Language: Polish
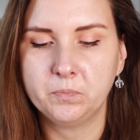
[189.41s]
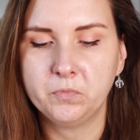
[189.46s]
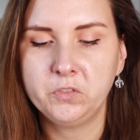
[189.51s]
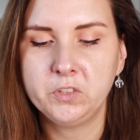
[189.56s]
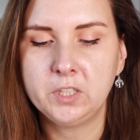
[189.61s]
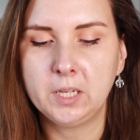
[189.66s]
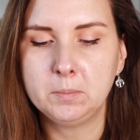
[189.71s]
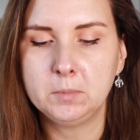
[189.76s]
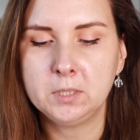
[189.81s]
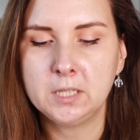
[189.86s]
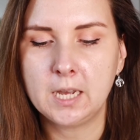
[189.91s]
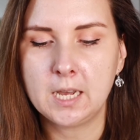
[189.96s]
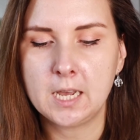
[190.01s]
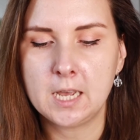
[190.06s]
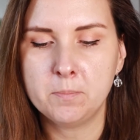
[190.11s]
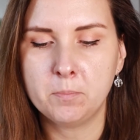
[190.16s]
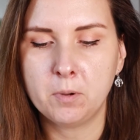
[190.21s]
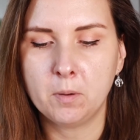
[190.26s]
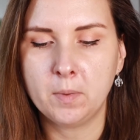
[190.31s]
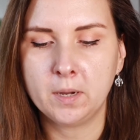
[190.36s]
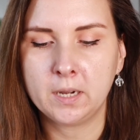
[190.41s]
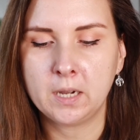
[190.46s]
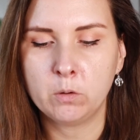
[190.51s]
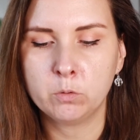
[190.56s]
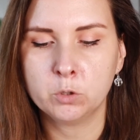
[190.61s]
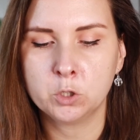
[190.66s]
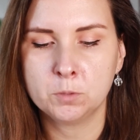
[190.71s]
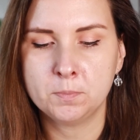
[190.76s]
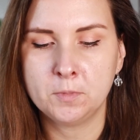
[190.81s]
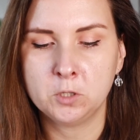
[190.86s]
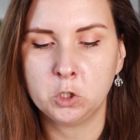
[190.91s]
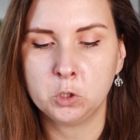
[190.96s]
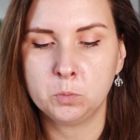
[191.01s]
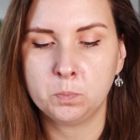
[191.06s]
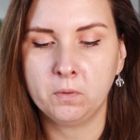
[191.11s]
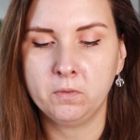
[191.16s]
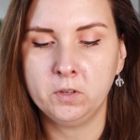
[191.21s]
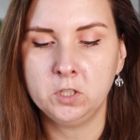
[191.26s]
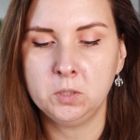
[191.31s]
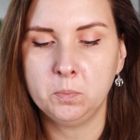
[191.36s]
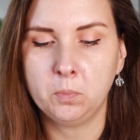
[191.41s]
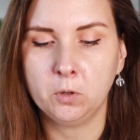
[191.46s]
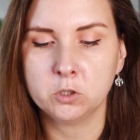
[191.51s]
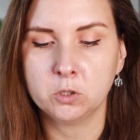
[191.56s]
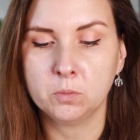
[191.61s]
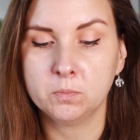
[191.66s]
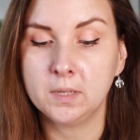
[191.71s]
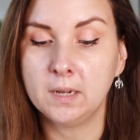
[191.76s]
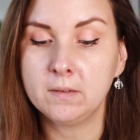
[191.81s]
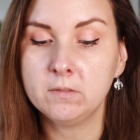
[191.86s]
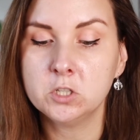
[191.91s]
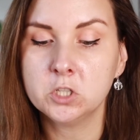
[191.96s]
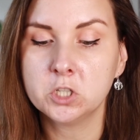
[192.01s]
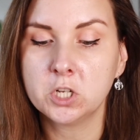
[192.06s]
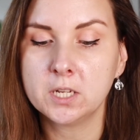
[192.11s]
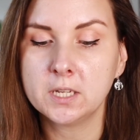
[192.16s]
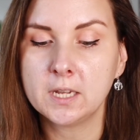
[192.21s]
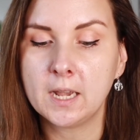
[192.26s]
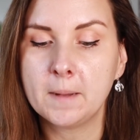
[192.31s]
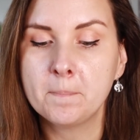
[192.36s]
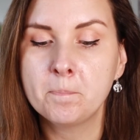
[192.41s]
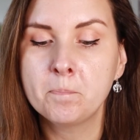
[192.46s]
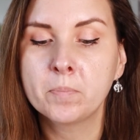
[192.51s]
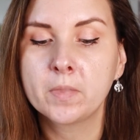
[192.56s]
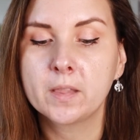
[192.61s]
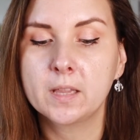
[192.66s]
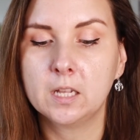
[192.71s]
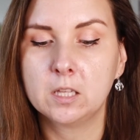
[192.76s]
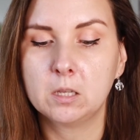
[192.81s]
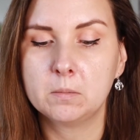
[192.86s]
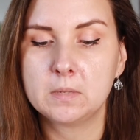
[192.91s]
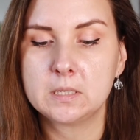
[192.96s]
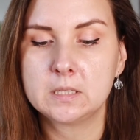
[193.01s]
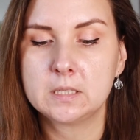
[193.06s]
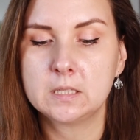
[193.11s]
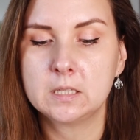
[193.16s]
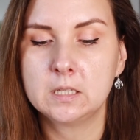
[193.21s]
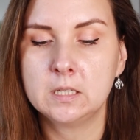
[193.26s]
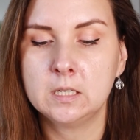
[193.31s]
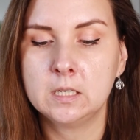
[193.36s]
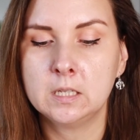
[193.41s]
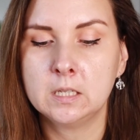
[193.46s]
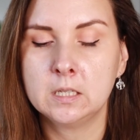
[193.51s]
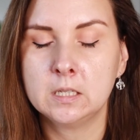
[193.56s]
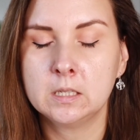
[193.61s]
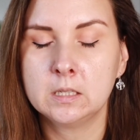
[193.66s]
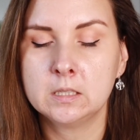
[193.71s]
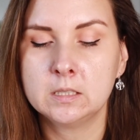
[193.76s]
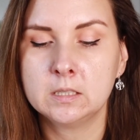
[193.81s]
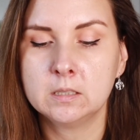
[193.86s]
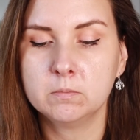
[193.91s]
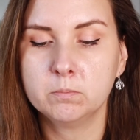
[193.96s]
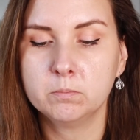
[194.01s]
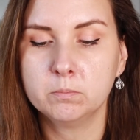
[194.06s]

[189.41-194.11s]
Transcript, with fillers: Witamina E pomaga utrzymać odpowiedni poziom nawilżenia, natomiast yy,